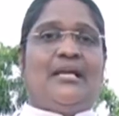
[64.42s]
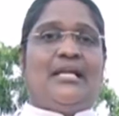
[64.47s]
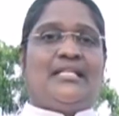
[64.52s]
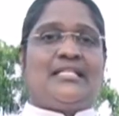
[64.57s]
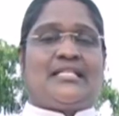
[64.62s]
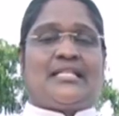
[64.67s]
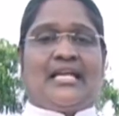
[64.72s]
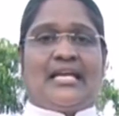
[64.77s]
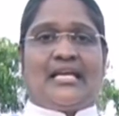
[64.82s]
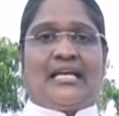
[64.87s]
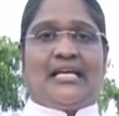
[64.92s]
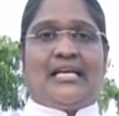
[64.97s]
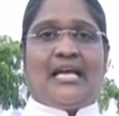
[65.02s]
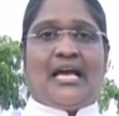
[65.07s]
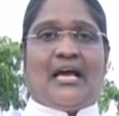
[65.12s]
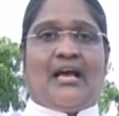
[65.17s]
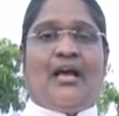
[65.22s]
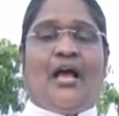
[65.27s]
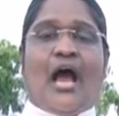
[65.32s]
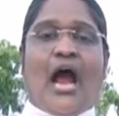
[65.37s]
மினிஸ்ட்ரி இருக்கு
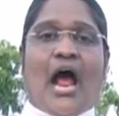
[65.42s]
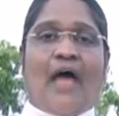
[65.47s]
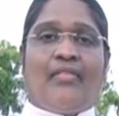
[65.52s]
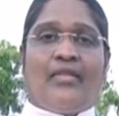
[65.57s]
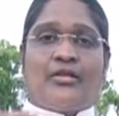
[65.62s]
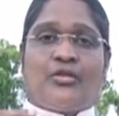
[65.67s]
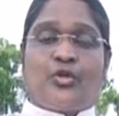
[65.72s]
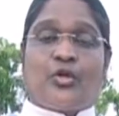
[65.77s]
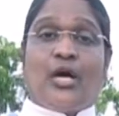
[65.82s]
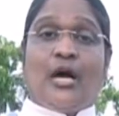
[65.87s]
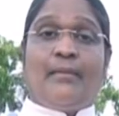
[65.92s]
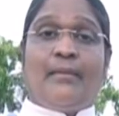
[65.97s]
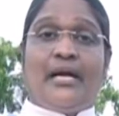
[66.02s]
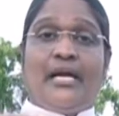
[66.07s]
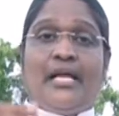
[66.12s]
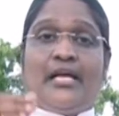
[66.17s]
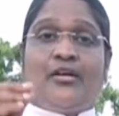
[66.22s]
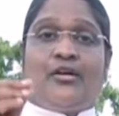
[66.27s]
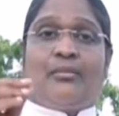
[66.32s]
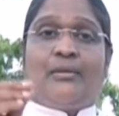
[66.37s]
இல்லையா அந்த
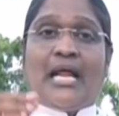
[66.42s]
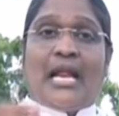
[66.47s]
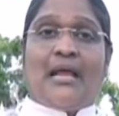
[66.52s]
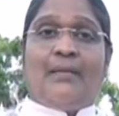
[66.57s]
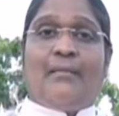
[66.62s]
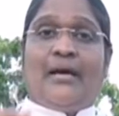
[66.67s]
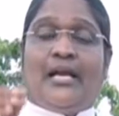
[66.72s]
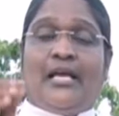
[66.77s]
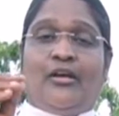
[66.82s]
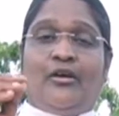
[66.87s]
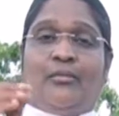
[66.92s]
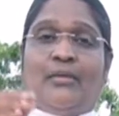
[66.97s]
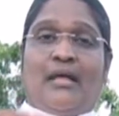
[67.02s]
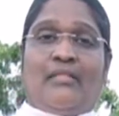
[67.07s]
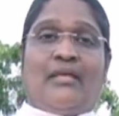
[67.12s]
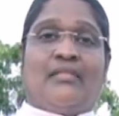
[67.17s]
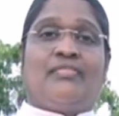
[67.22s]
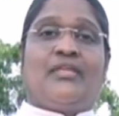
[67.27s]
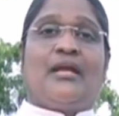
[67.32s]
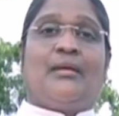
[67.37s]
சுகமளிக்கும் நலமளிக்கும்
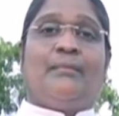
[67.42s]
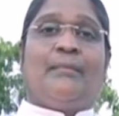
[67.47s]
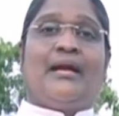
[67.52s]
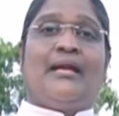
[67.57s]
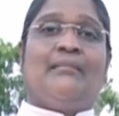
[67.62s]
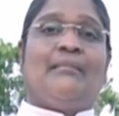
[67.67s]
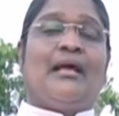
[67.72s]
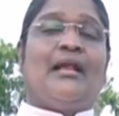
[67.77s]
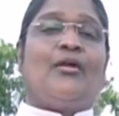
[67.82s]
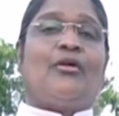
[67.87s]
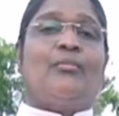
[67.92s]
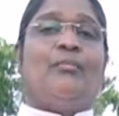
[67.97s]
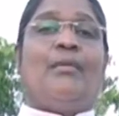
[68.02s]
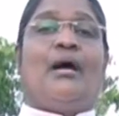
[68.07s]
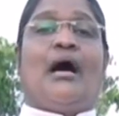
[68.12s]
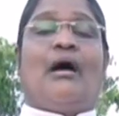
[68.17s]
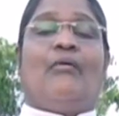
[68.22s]
அந்த திருப்பணி மேலே ரொம்ப